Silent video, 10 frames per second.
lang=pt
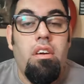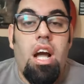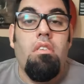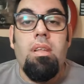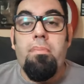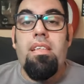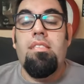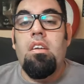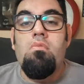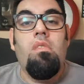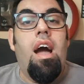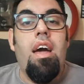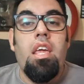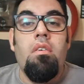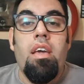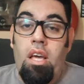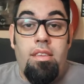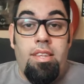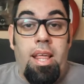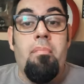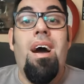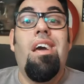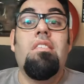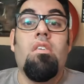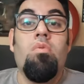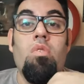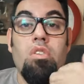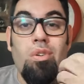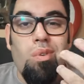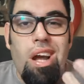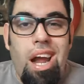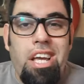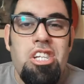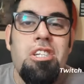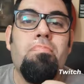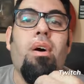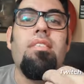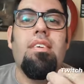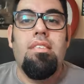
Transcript: Eu e a Cal tá pensando com carinho aí se tem mais algum outro lugar que a gente possa